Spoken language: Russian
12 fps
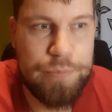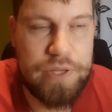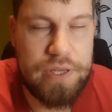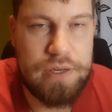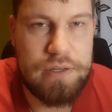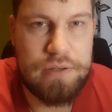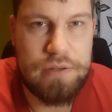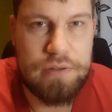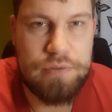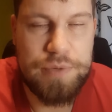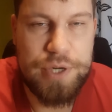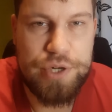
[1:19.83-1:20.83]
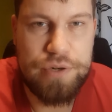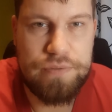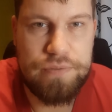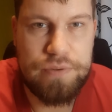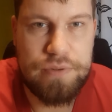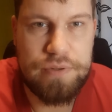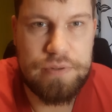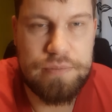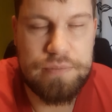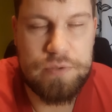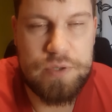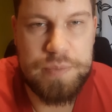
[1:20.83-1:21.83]
или у менеджеров, э,
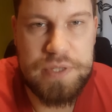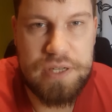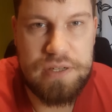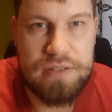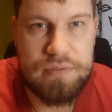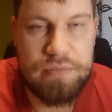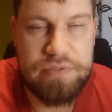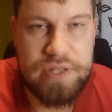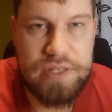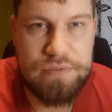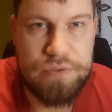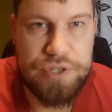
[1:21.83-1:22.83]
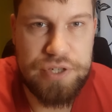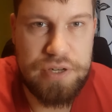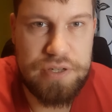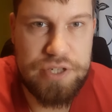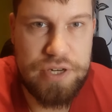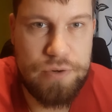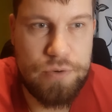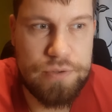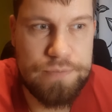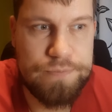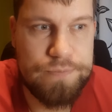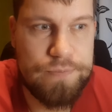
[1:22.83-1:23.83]
у специалистов бывает свой
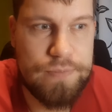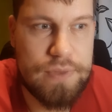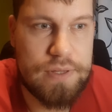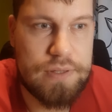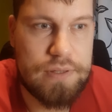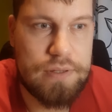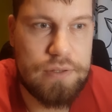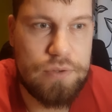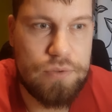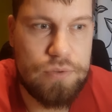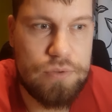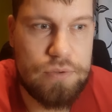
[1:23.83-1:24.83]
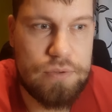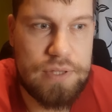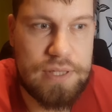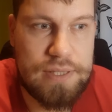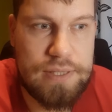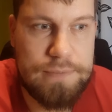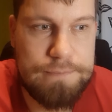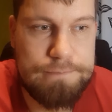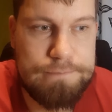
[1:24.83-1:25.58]
жаргон, а, то тогда